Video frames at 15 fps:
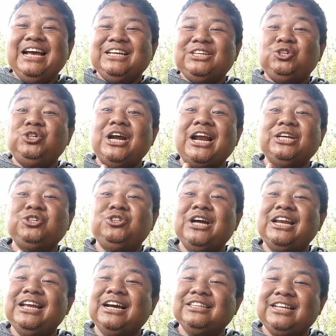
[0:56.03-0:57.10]

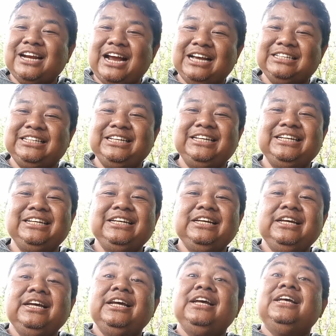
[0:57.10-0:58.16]
Saudara-saudari yang terkasih,
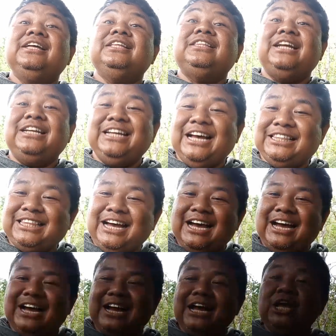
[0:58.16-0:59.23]

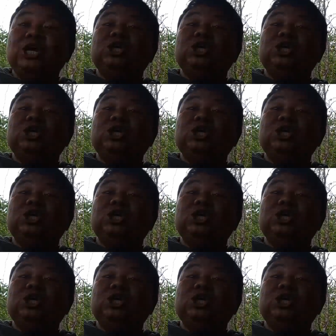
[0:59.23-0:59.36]
ternyata